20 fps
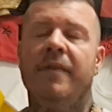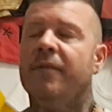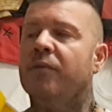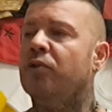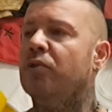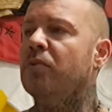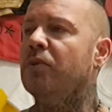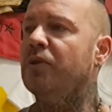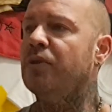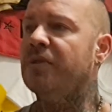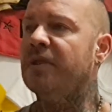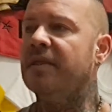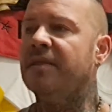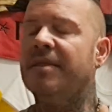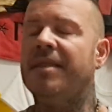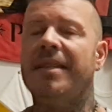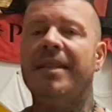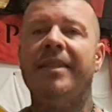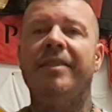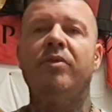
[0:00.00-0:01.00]
subito si è
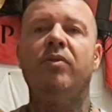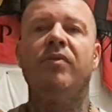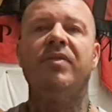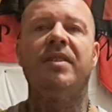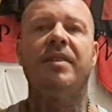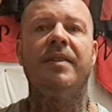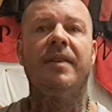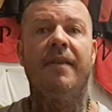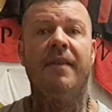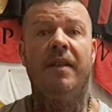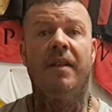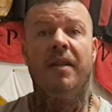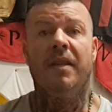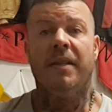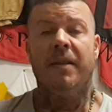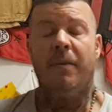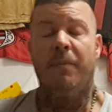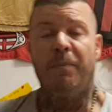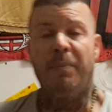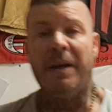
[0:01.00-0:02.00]
iscritto
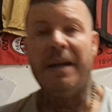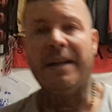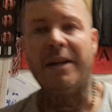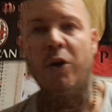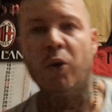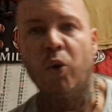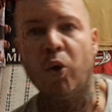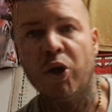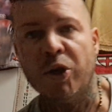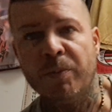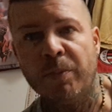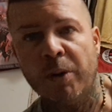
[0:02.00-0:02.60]
Parlo con i